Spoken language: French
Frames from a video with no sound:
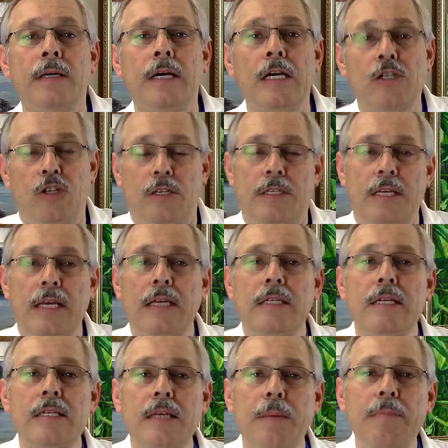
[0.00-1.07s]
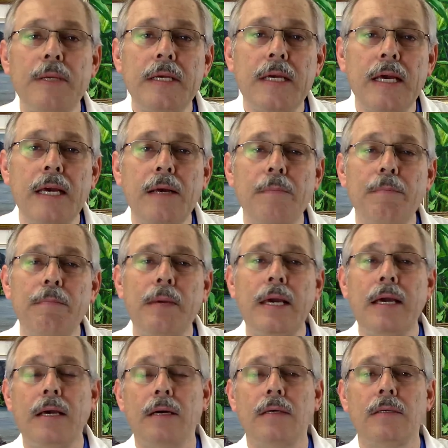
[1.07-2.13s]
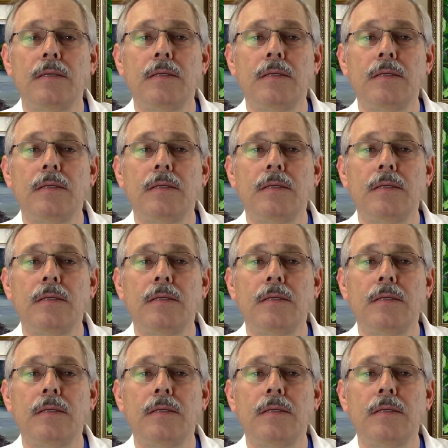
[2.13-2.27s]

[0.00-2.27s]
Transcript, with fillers: et j'essayais de les appliquer, mais